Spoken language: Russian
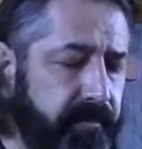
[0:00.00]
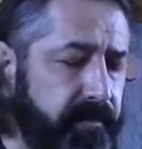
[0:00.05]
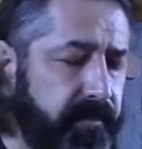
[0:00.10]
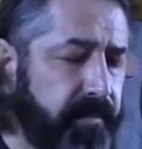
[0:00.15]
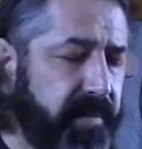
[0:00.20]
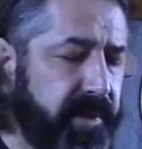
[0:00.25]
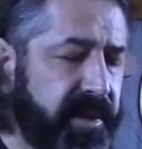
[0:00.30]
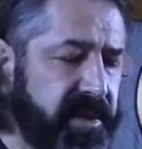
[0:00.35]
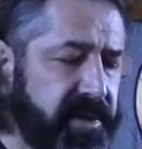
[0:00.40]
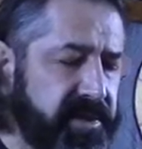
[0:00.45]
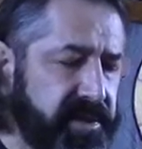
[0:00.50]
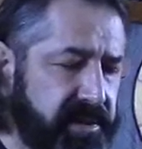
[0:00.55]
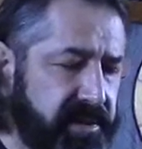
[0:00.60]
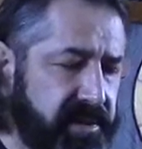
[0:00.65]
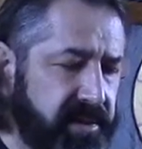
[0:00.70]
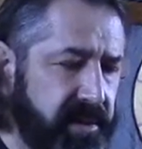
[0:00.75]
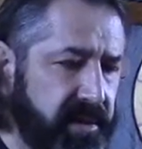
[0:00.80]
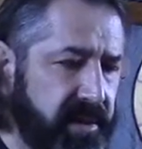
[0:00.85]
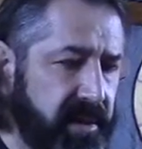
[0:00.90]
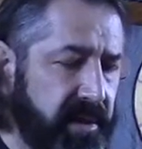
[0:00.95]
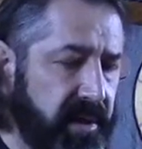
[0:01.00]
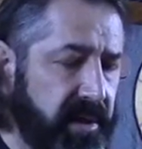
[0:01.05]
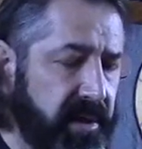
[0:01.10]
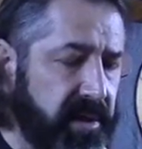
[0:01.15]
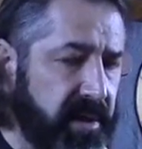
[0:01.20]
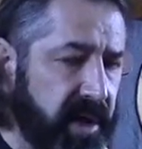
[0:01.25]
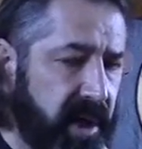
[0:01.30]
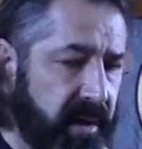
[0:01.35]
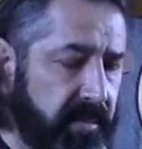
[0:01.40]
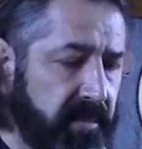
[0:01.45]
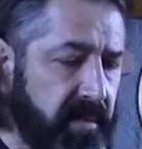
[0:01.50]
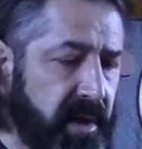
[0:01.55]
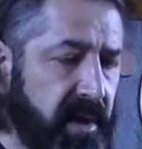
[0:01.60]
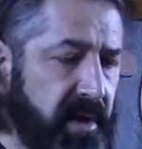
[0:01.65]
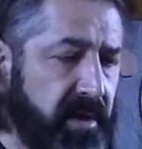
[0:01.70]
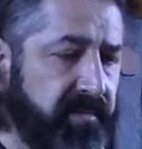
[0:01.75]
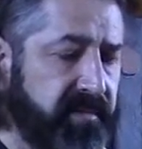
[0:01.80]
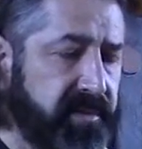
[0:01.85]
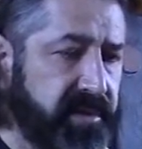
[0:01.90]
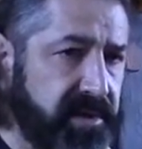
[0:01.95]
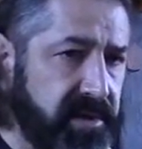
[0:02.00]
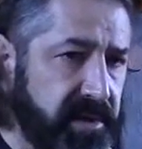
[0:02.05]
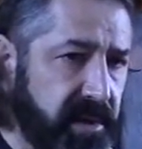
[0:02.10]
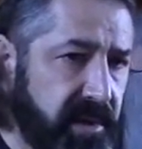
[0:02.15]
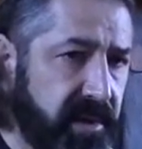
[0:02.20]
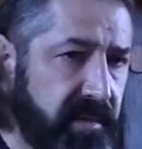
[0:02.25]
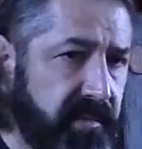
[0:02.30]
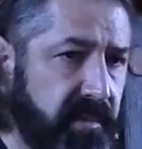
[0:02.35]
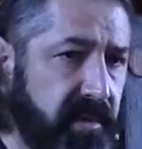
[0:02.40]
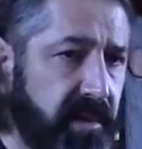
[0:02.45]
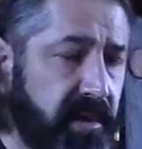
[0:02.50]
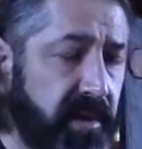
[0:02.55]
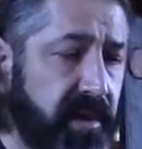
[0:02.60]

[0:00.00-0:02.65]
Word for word: близости к нам, в церкви.